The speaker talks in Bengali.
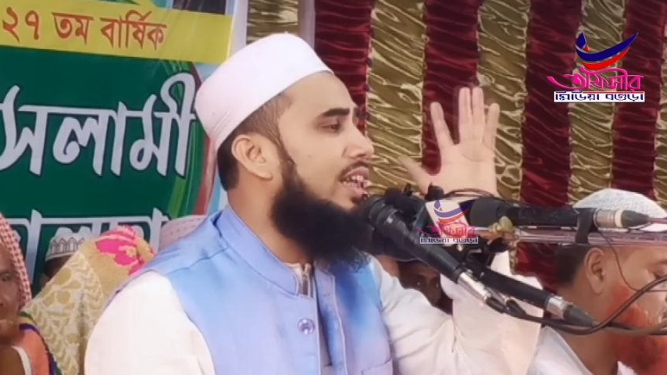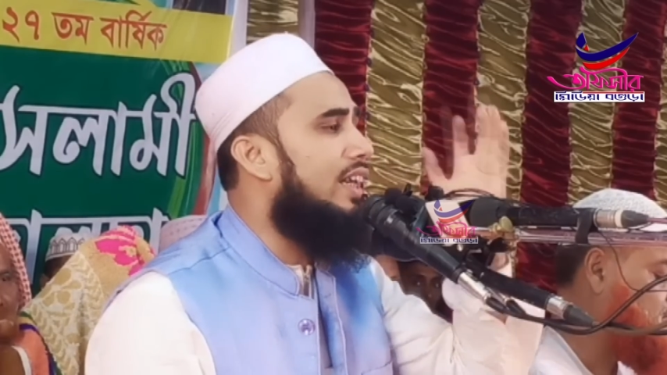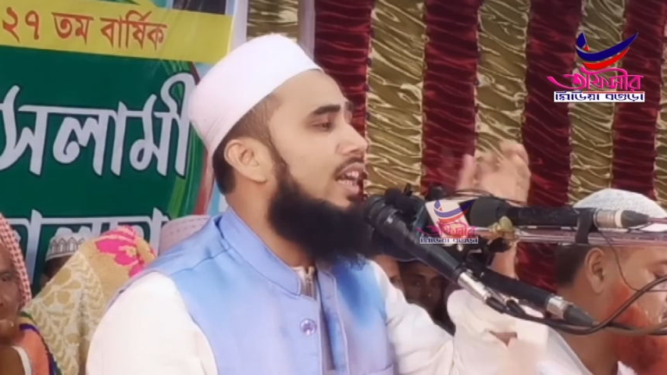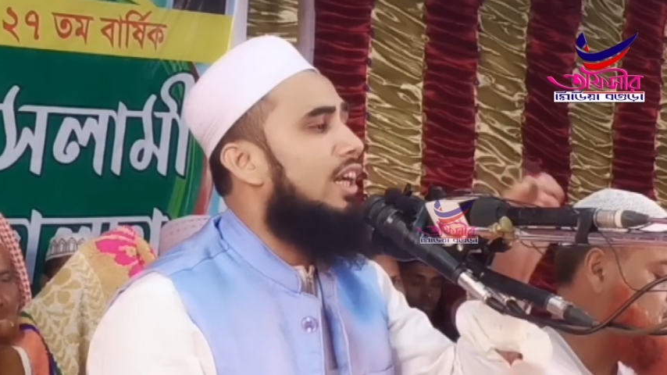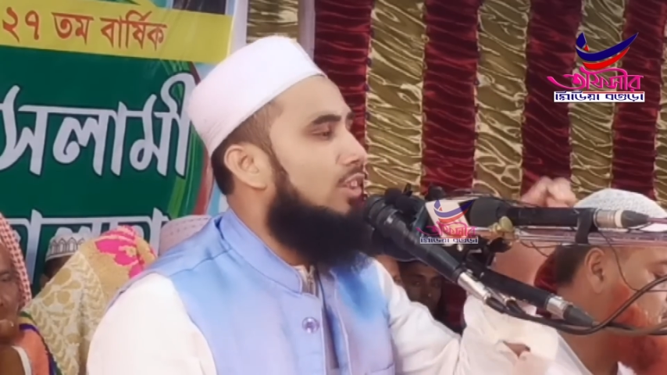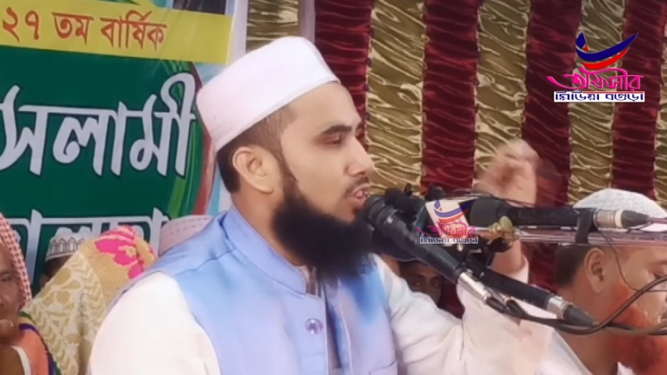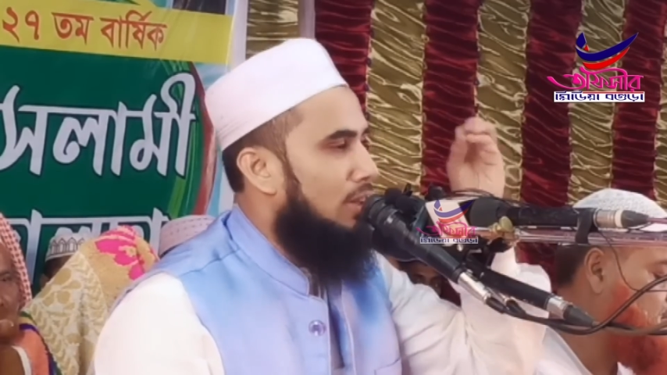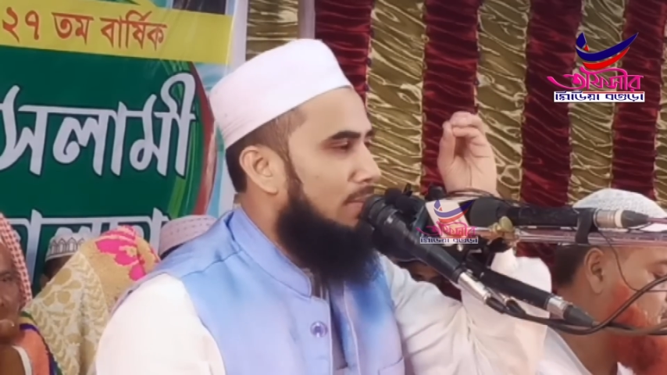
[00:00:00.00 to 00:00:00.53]

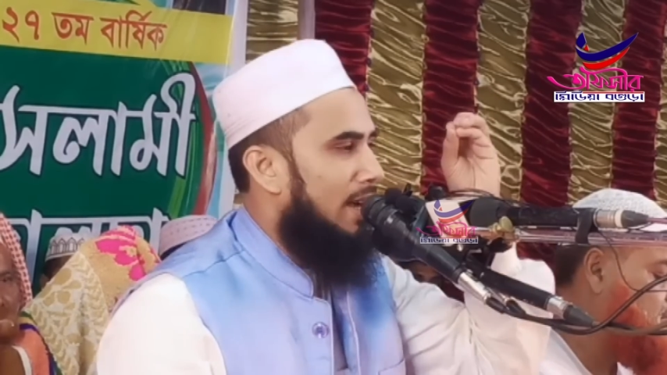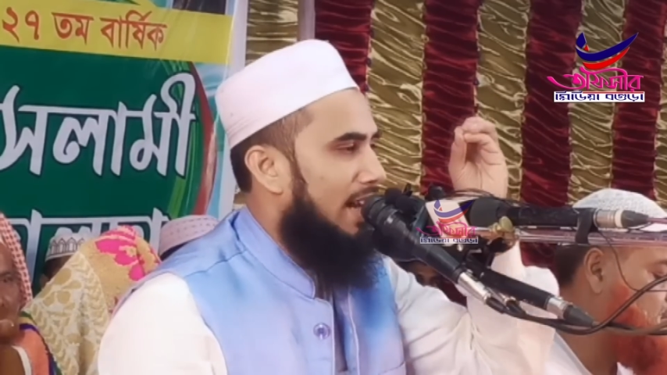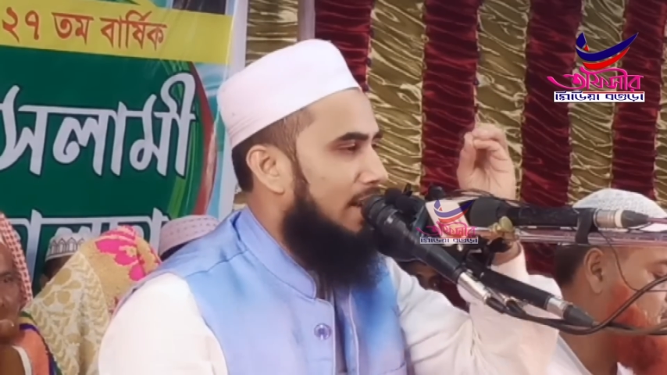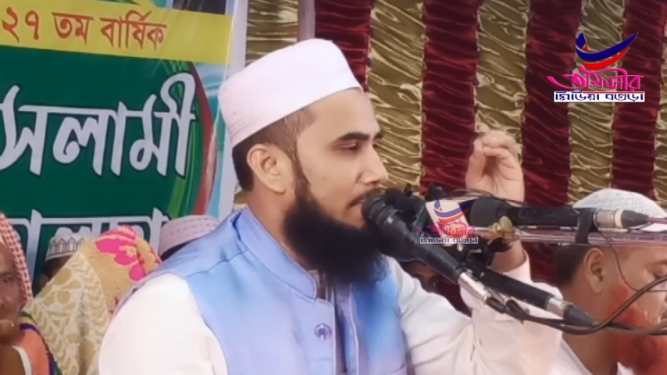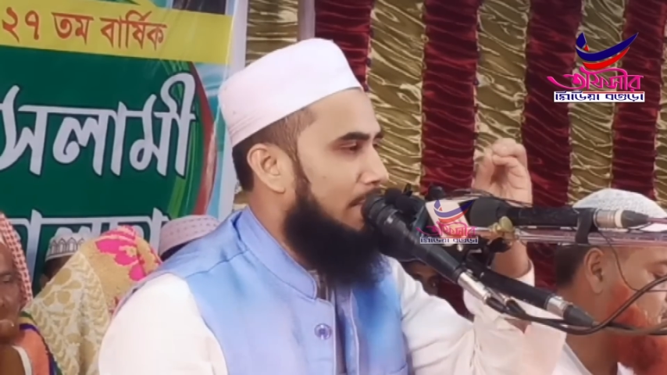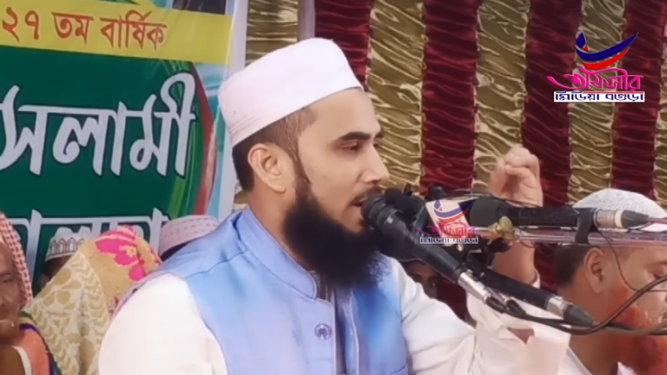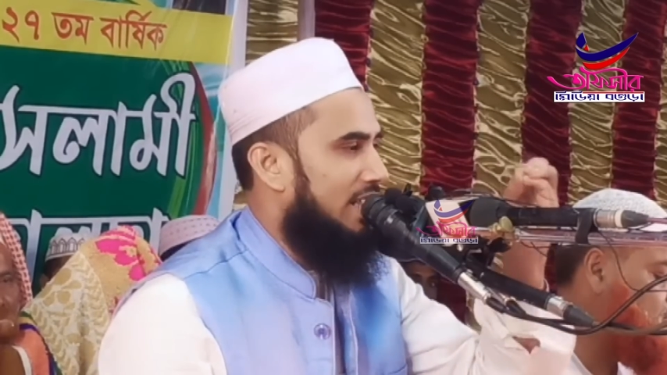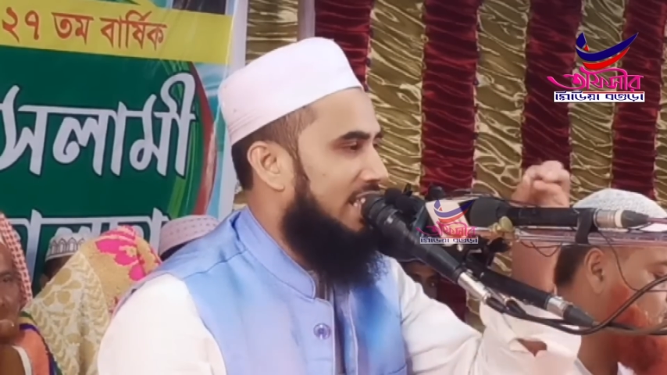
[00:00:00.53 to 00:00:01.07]
তোমার
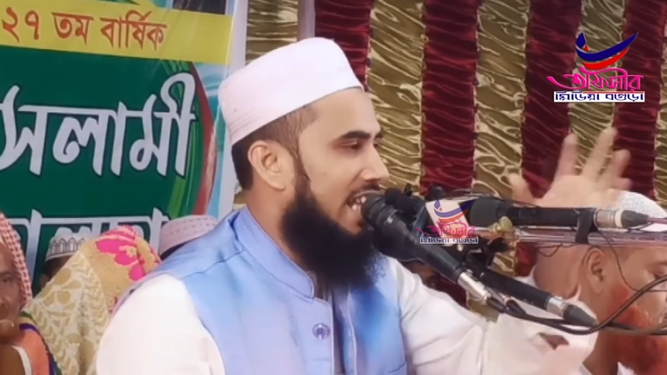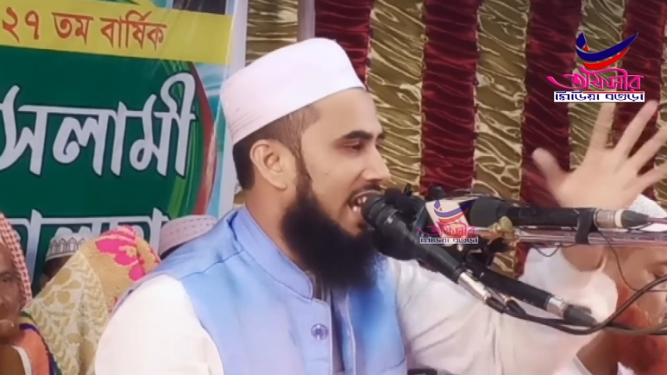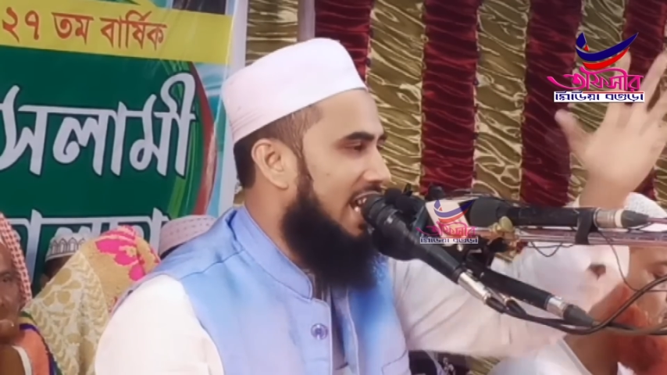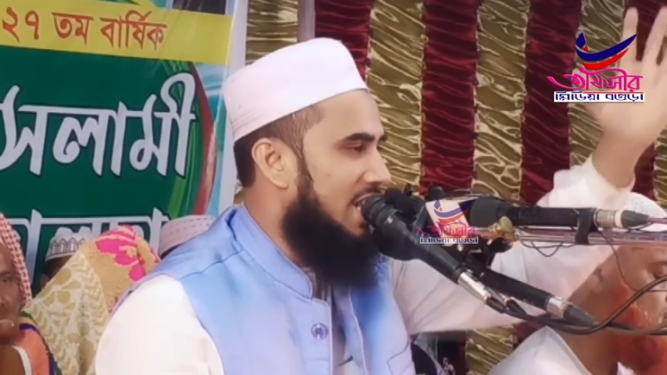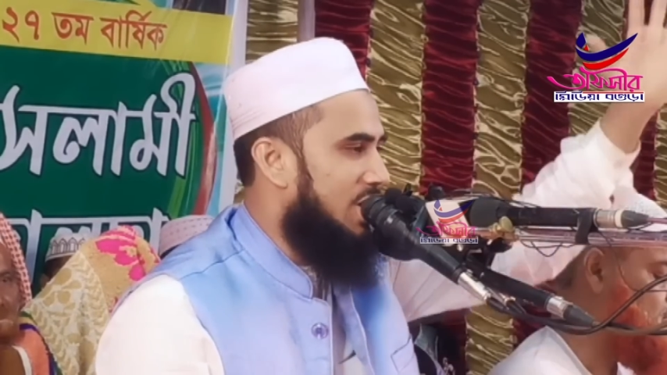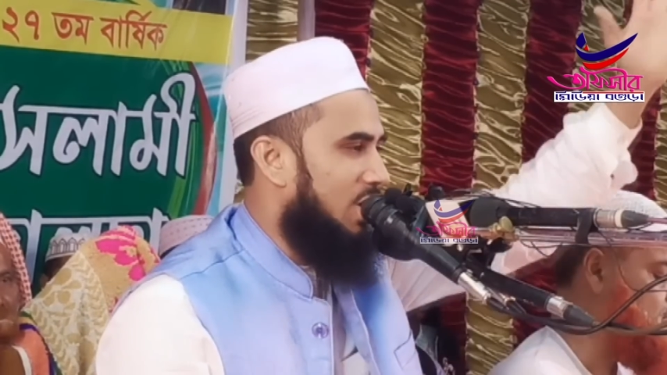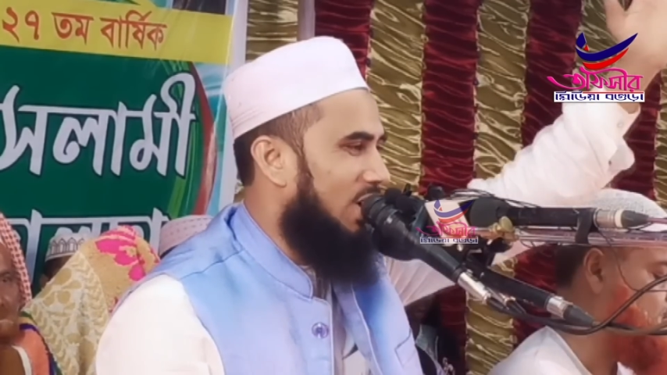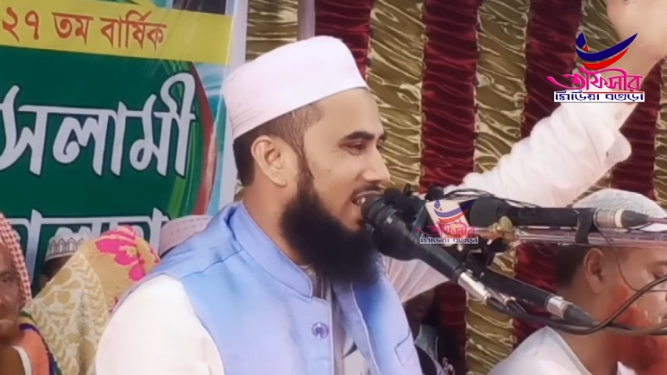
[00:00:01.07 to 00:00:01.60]
পথে
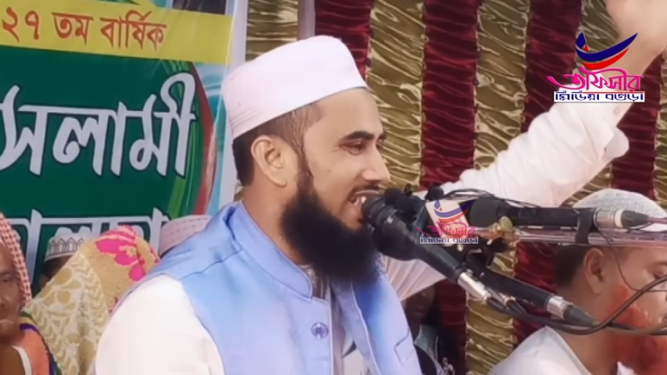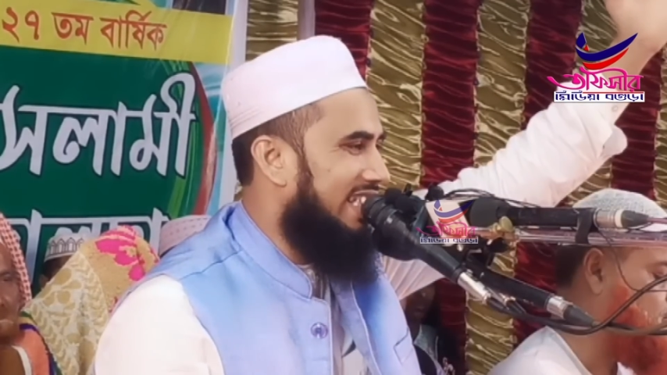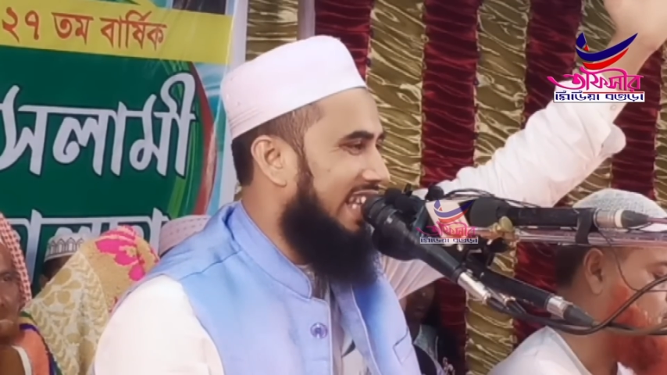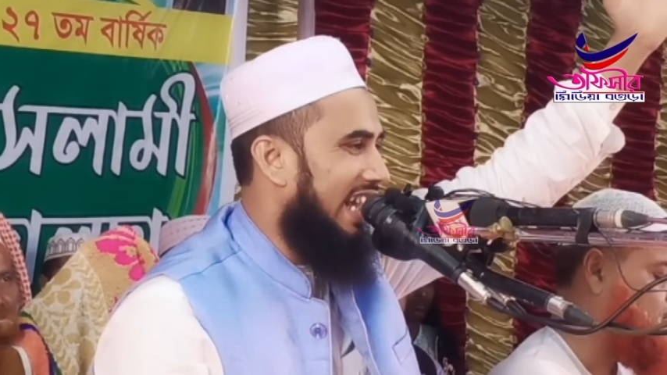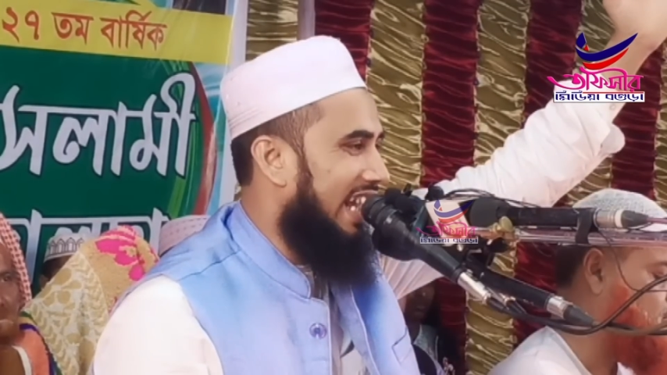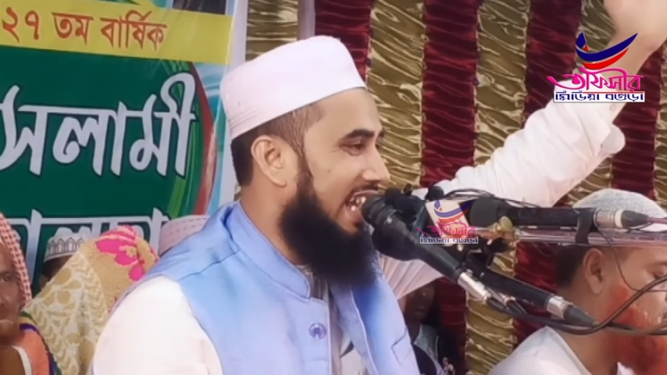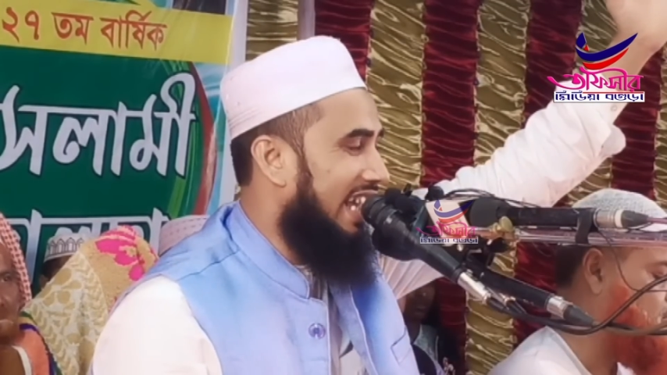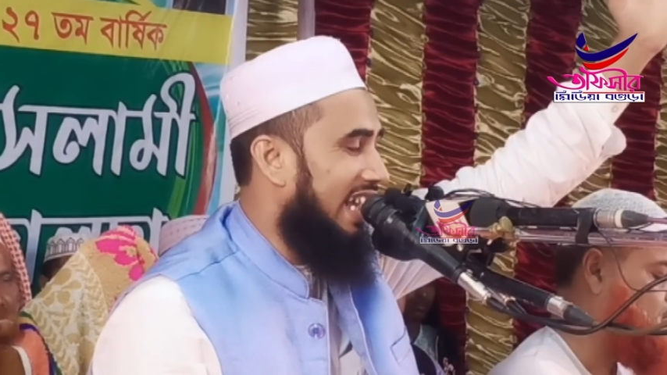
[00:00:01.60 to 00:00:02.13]
চলতে
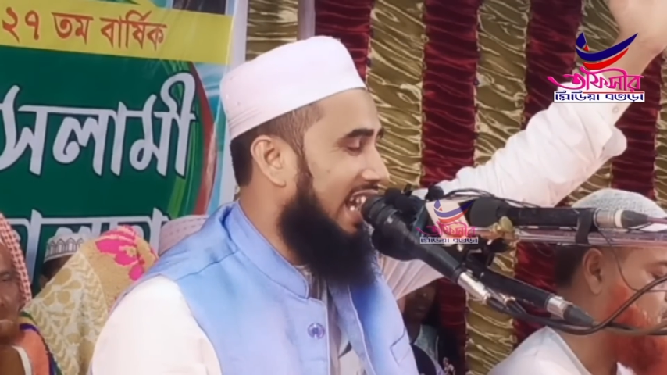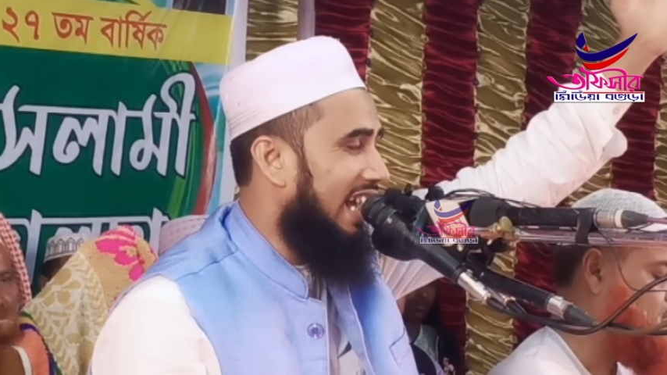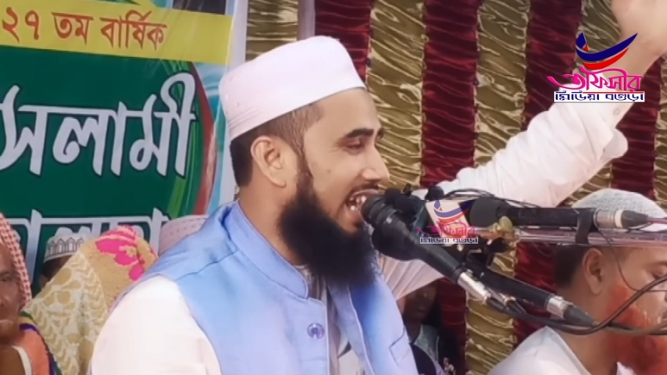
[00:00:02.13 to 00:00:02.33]
গিয়ে